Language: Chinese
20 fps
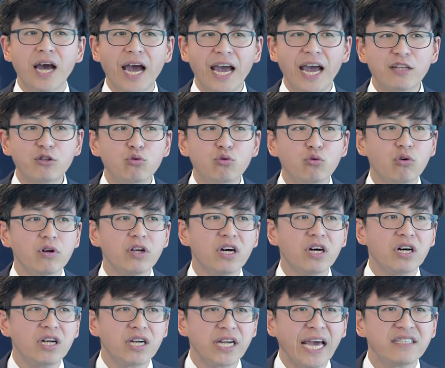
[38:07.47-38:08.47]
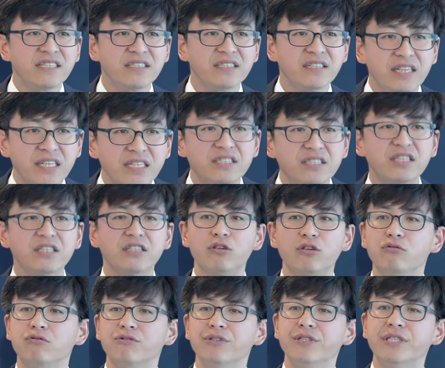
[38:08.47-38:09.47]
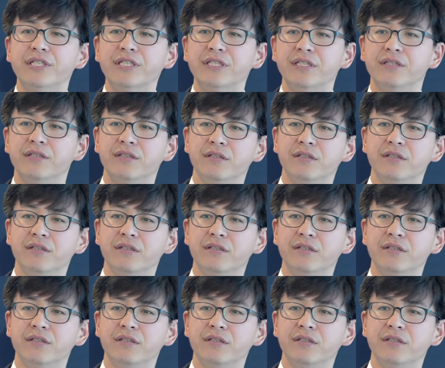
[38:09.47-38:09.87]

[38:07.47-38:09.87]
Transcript: 还多了来自灵界的攻击。